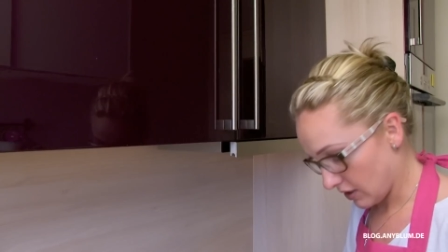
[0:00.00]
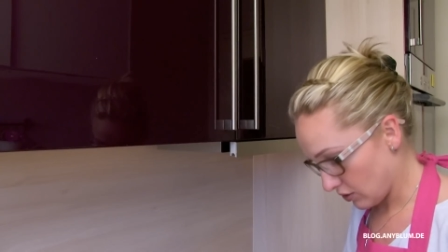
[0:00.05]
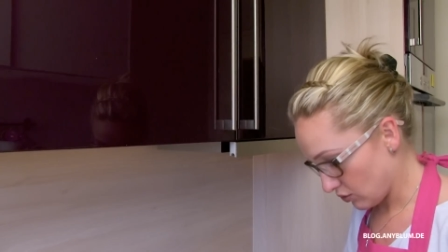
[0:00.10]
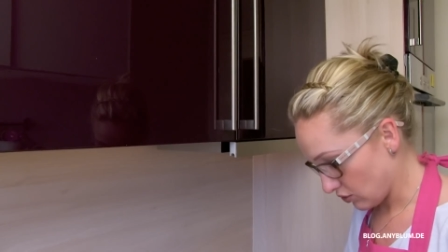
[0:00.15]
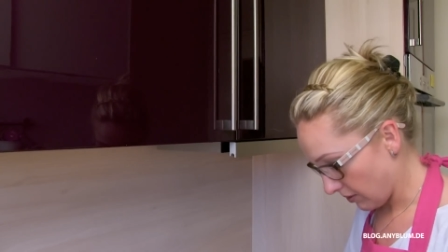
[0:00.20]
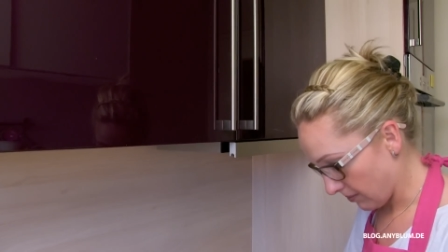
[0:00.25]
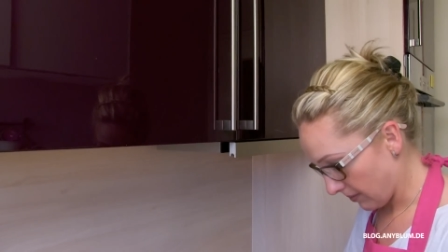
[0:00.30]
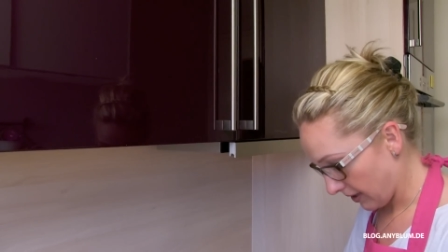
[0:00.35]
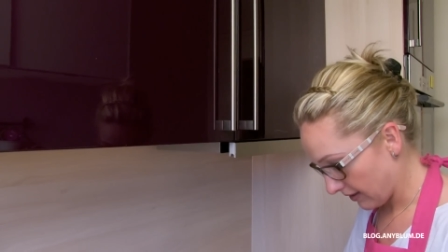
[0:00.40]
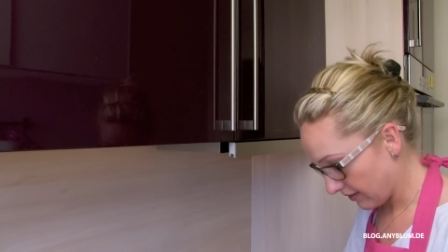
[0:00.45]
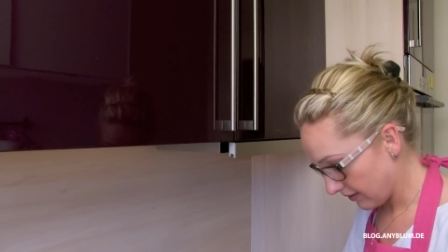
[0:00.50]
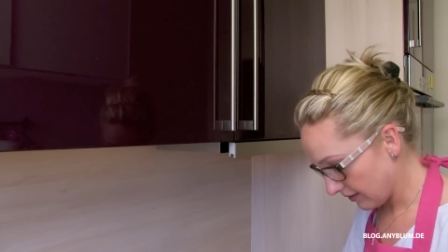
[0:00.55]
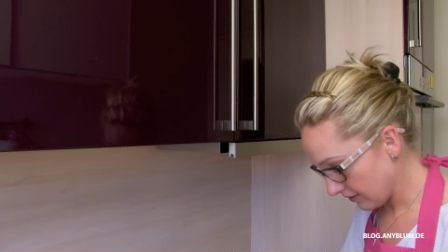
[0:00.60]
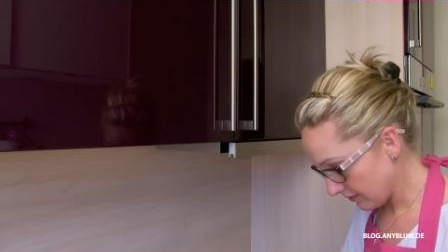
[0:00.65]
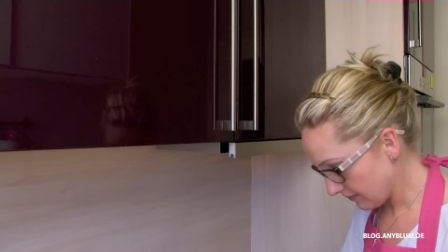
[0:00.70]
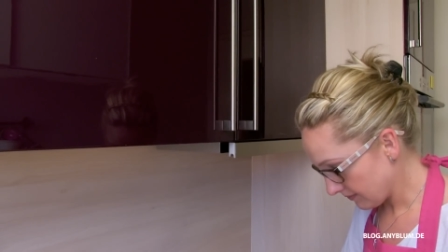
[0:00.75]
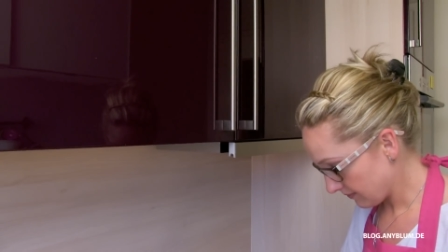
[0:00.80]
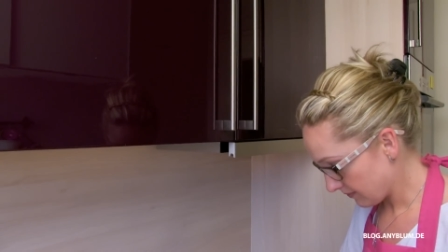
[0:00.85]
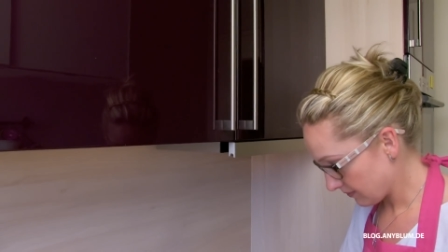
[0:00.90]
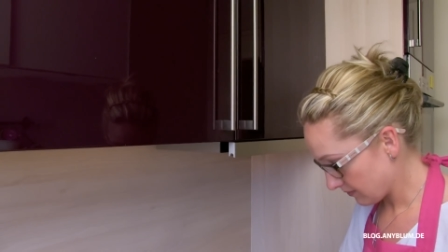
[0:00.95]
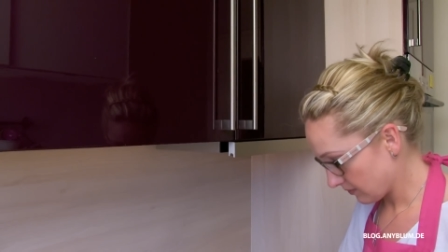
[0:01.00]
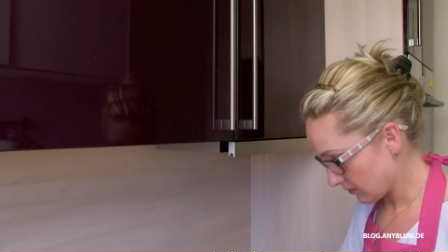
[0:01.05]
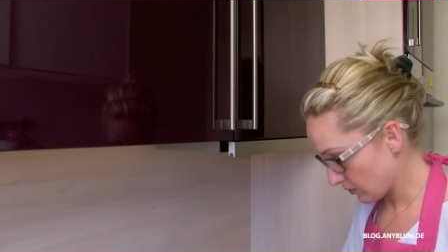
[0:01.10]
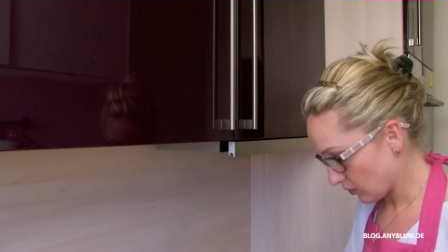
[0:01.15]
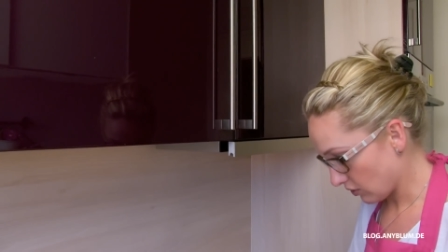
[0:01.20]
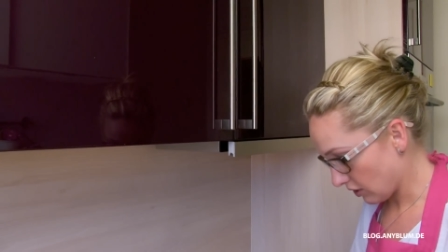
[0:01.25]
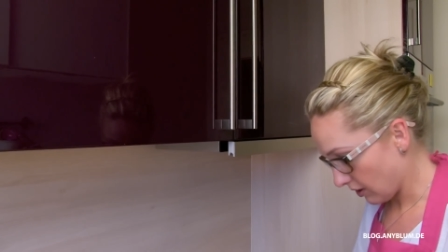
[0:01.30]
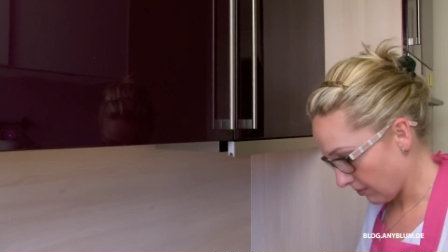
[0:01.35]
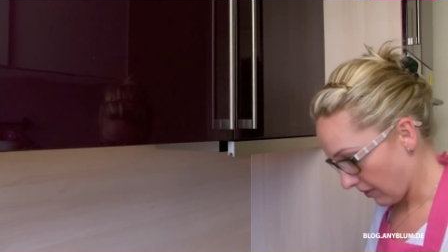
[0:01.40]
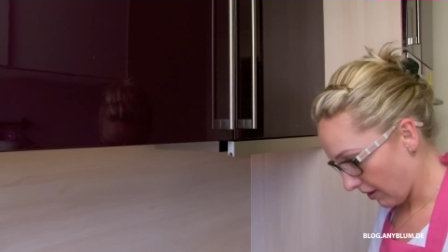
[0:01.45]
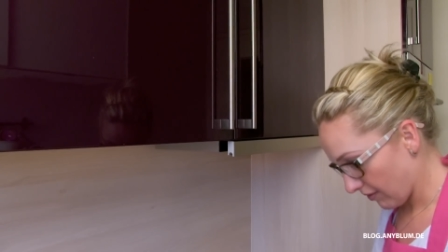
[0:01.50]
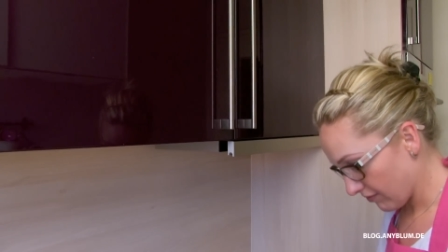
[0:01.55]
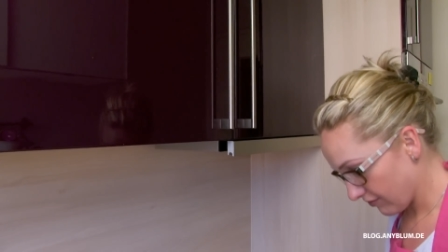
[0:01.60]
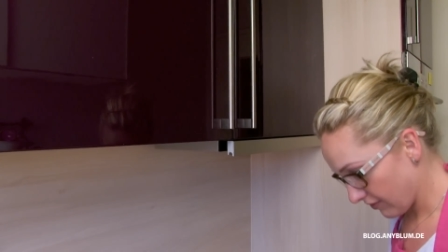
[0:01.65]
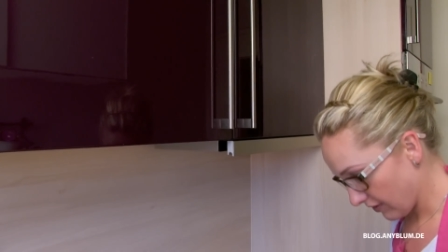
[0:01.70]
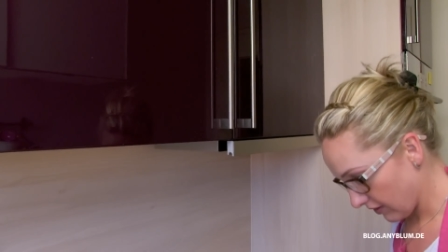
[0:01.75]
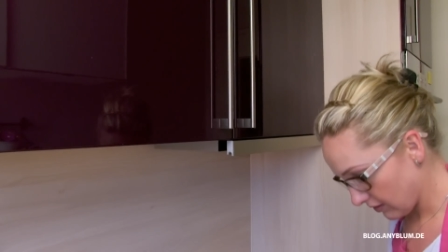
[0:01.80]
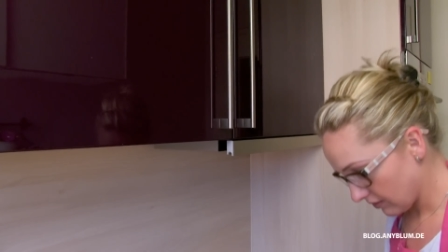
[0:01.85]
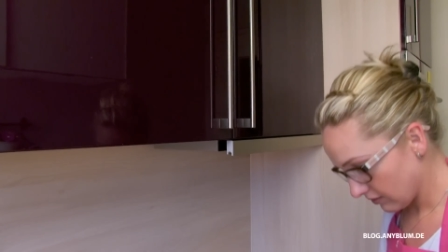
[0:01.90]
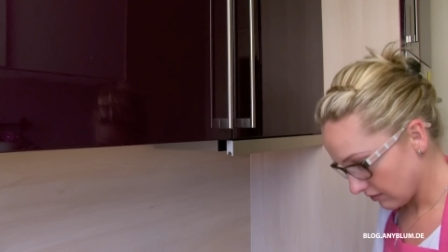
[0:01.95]
also am Ende oder am
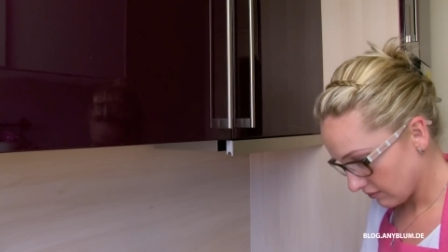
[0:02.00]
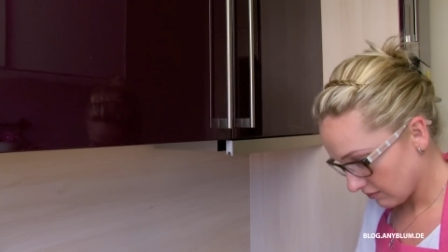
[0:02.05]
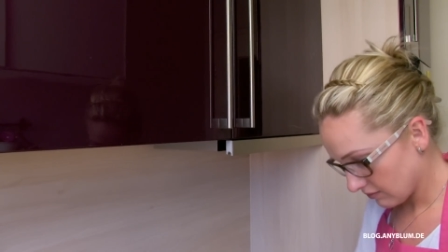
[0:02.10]
Anfang.